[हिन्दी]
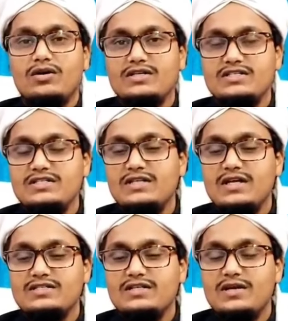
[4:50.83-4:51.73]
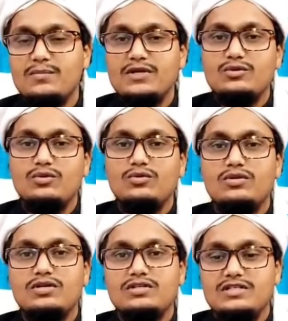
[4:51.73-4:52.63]
और इसी तरह से नंबर दो
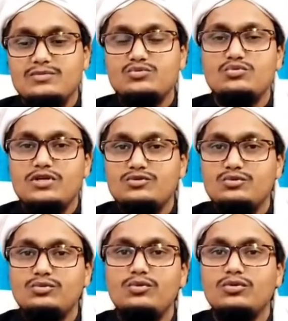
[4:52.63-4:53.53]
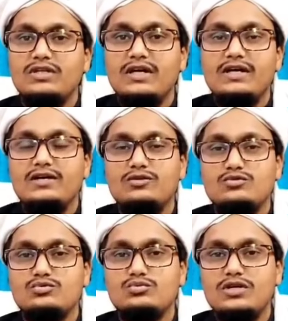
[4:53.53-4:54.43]
जब सूरज तुलू होता है
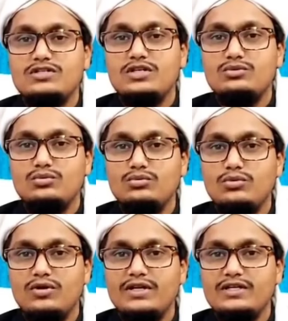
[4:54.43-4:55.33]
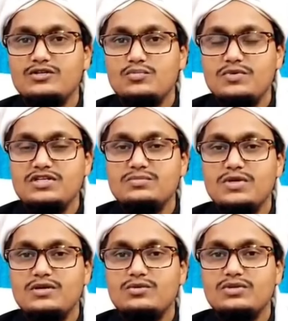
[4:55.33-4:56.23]
तो सूरज के तुलू होने के जो 20
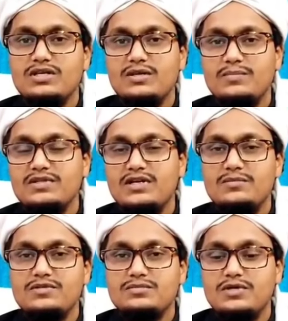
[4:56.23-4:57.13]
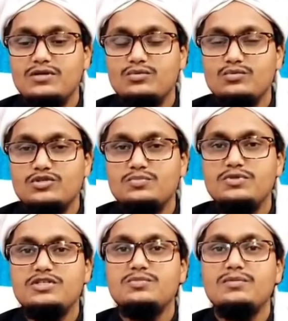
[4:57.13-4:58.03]
मिनट होते हैं 15-20 मिनट उस
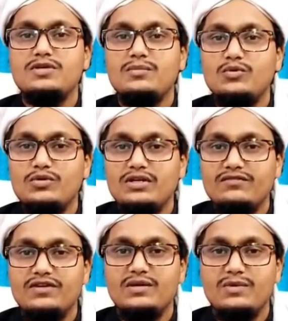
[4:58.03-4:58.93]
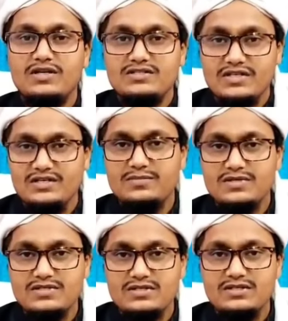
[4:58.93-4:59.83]
बीच में भी हम कोई नफल नमाज नहीं
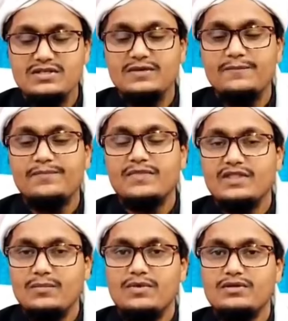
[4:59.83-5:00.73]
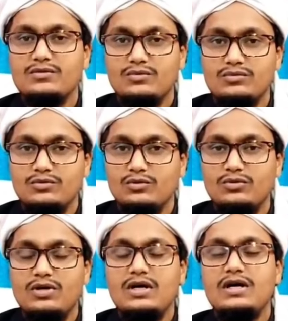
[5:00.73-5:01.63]
पढ़ सकते हैं नंबर दो दो
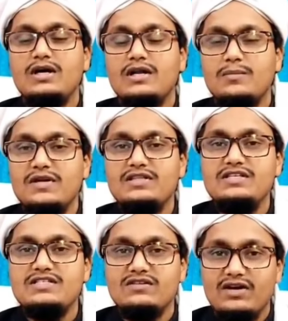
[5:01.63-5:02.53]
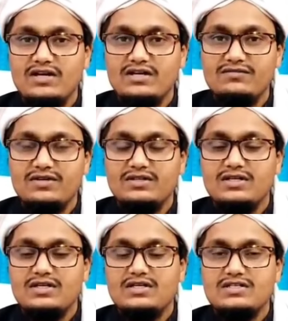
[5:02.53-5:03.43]
नंबर तीन जवाल के
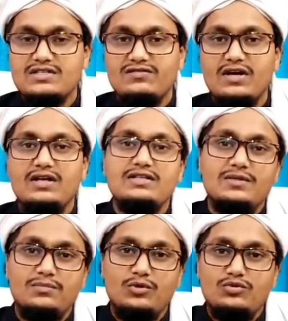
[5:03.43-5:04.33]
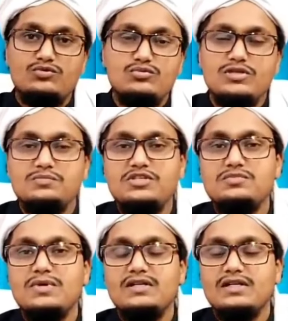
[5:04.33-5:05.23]
वक्त जवाल जब बिल्कुल सूरज
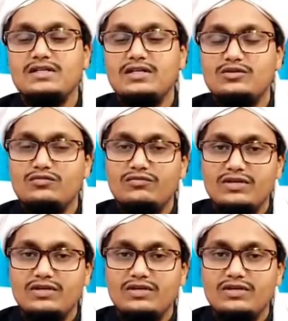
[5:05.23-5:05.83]
बीच में आ जाता है तो वो